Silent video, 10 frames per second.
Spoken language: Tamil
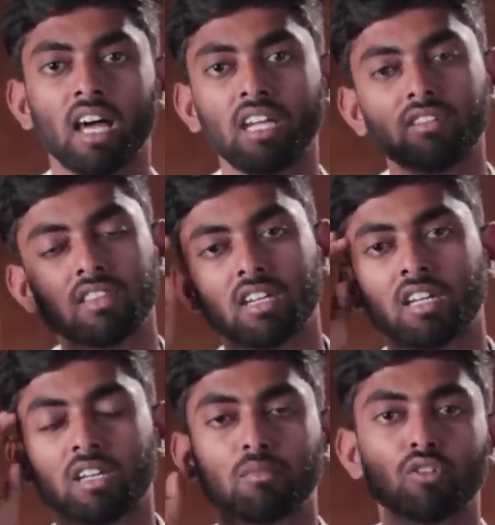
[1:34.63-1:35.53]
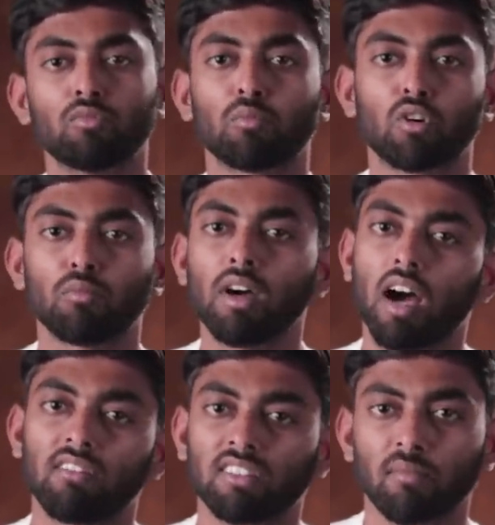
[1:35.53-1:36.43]
அறிவுத்திறன் என்பதும் ரொம்ப ரொம்ப
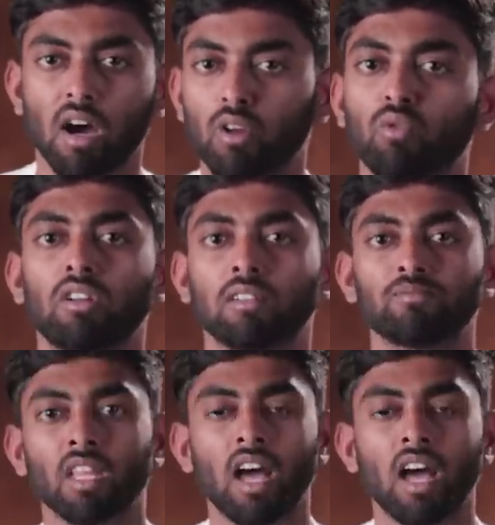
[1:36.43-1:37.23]
அவசியமான ஒன்று